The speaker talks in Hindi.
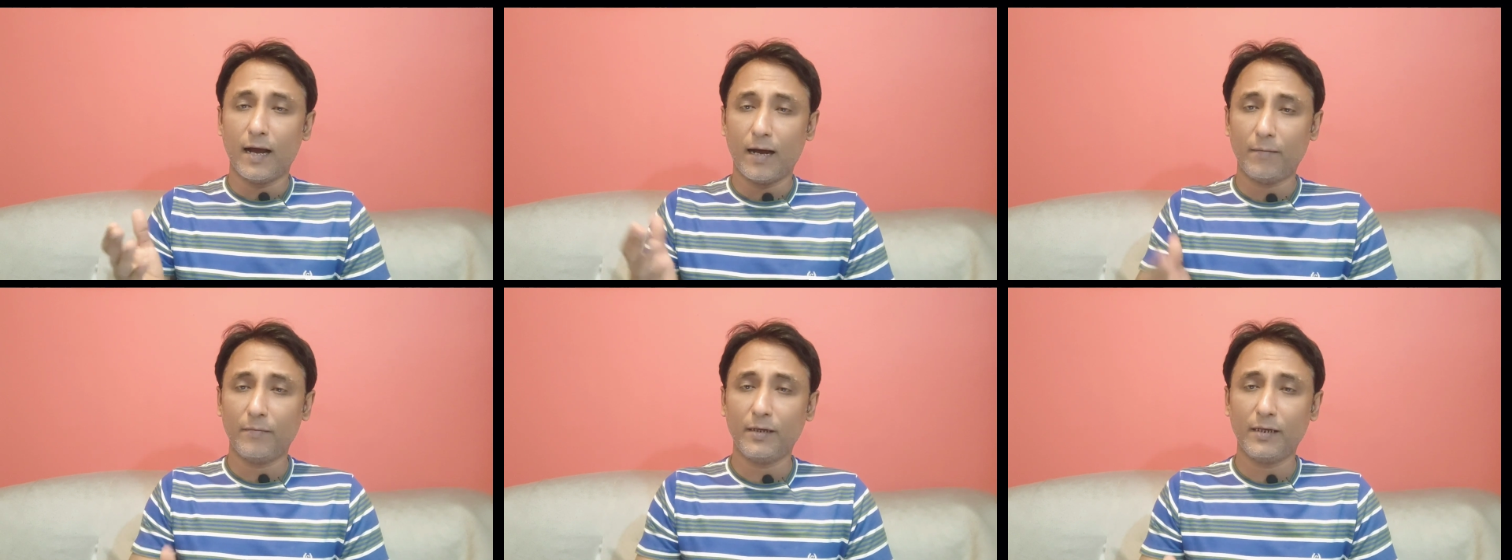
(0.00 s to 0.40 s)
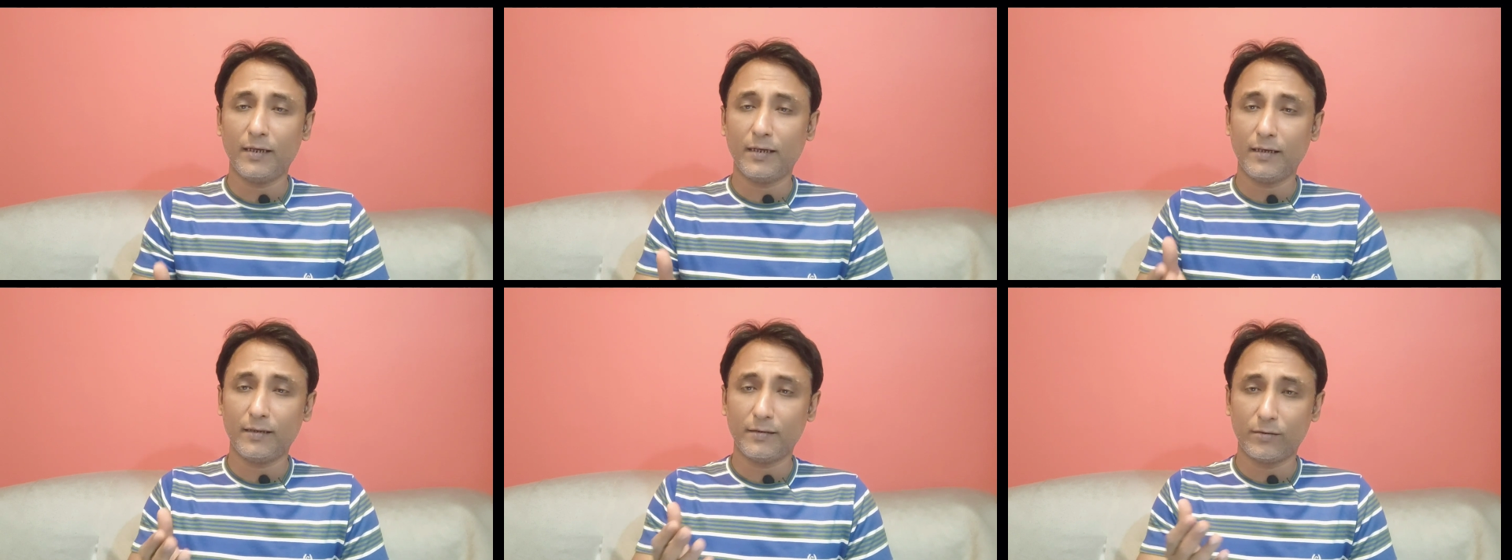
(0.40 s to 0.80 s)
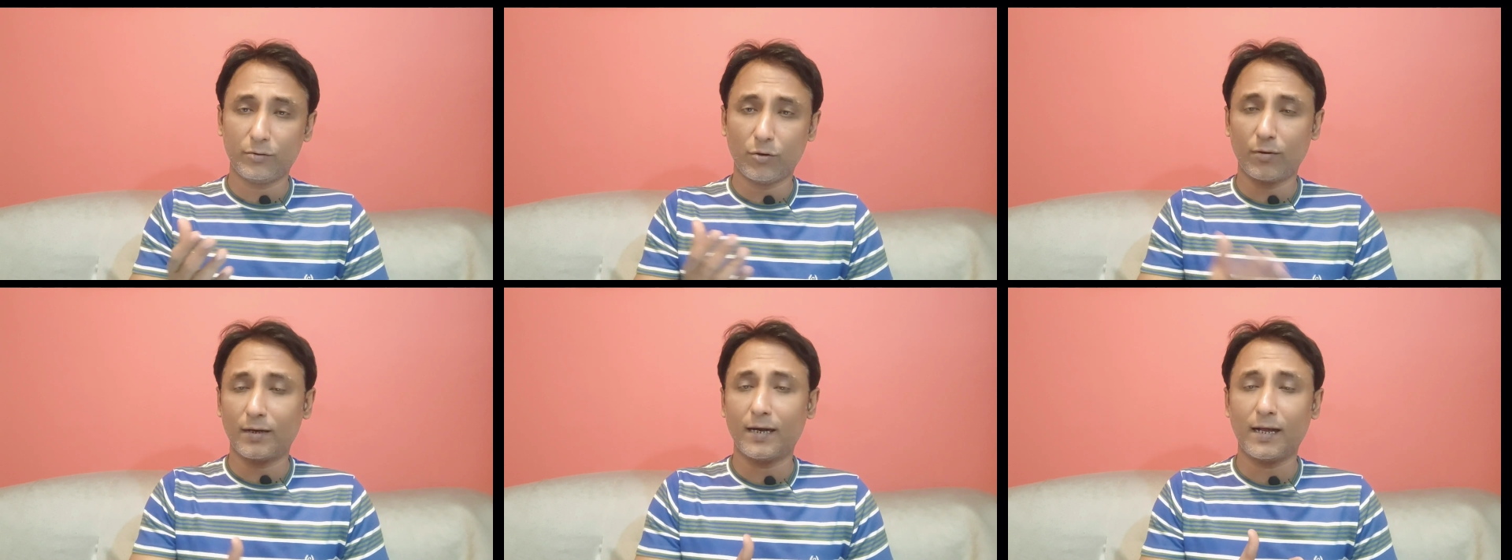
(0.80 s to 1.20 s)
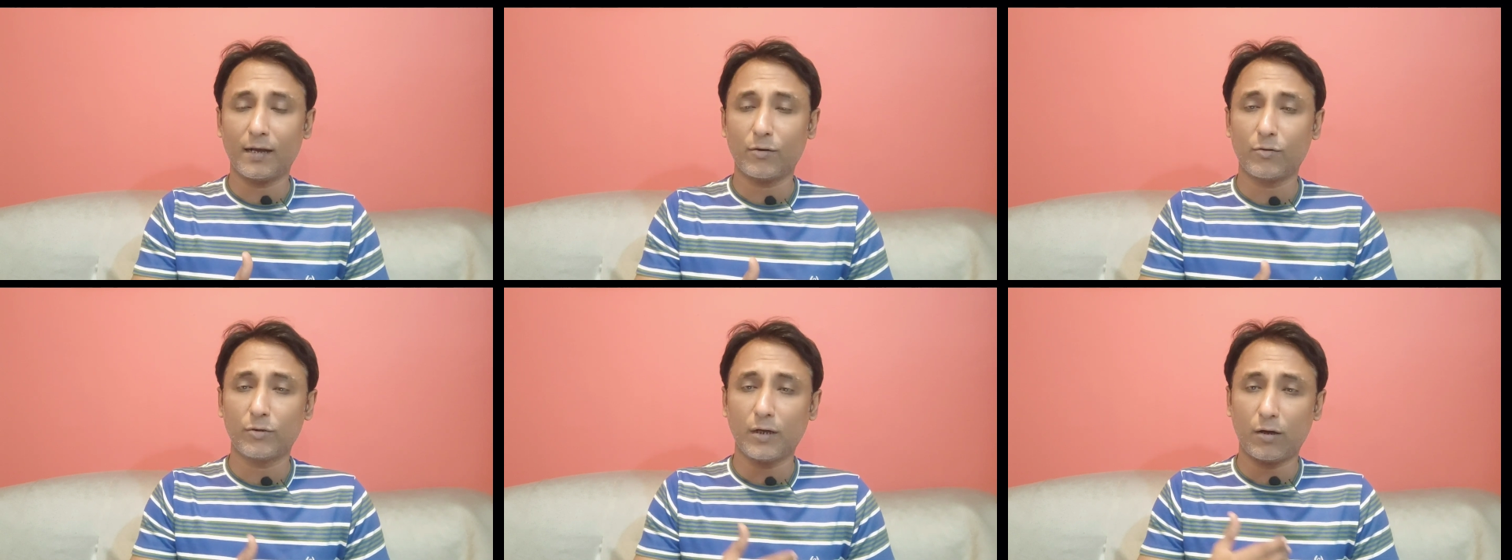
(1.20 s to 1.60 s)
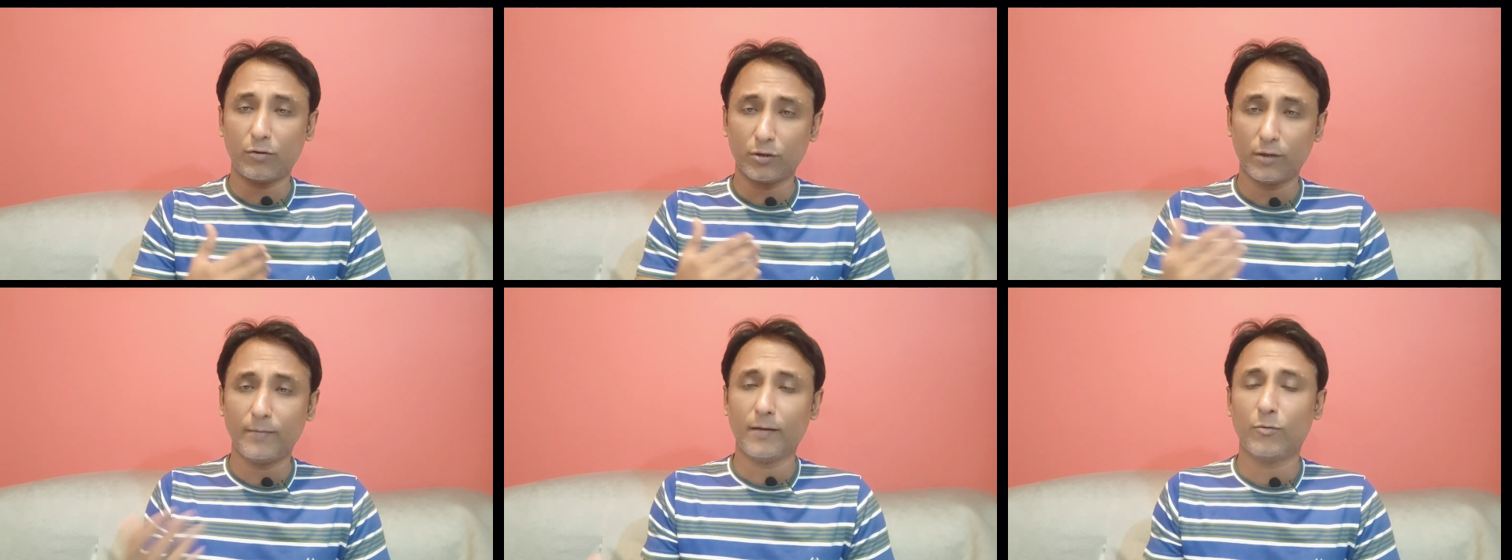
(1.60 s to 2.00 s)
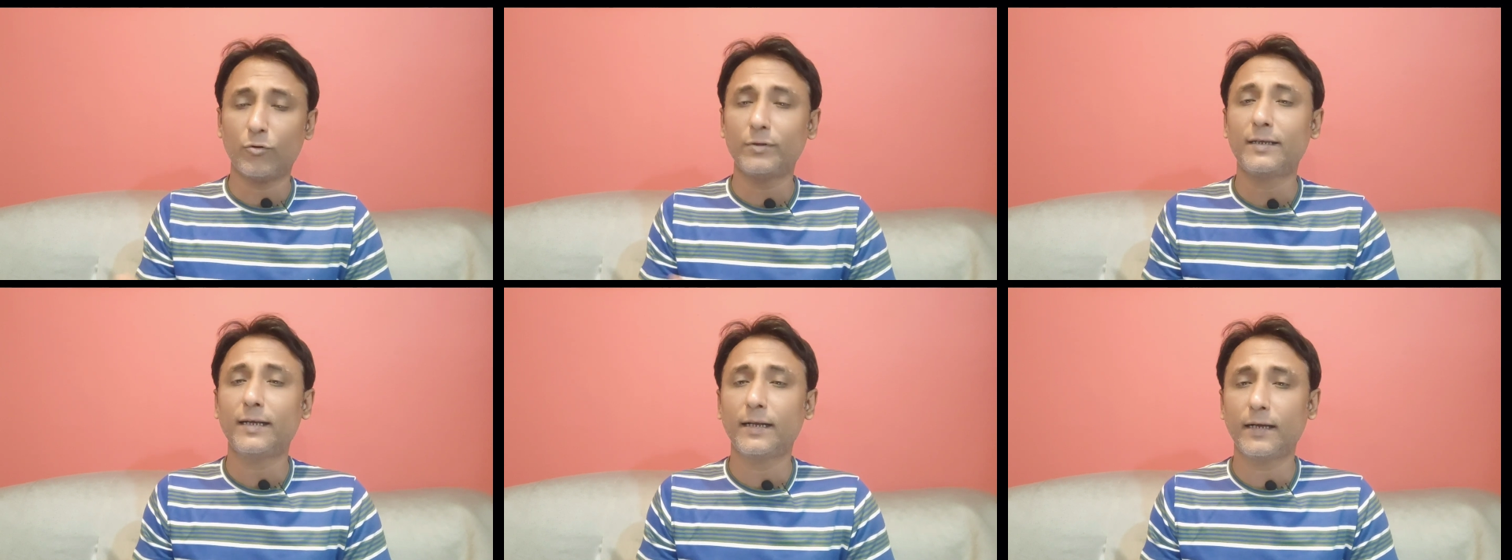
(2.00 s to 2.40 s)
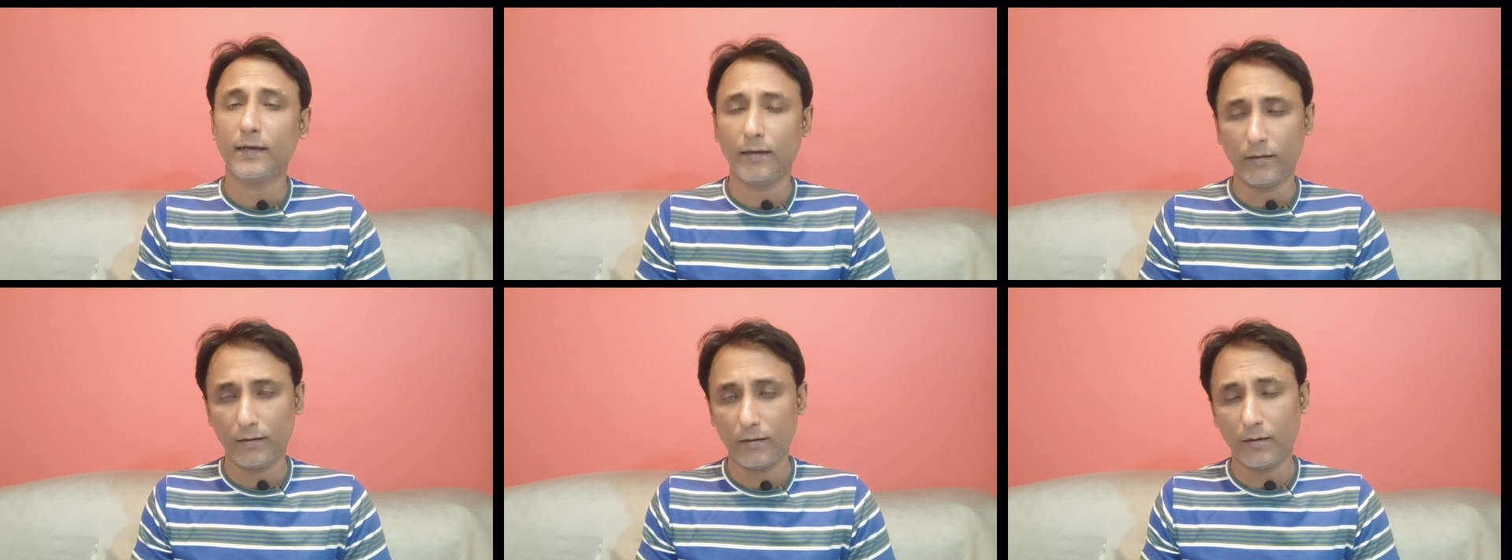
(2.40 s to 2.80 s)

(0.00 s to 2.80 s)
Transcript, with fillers: हमने जो घड़ा खोदा उसी में हम खुद गिर गए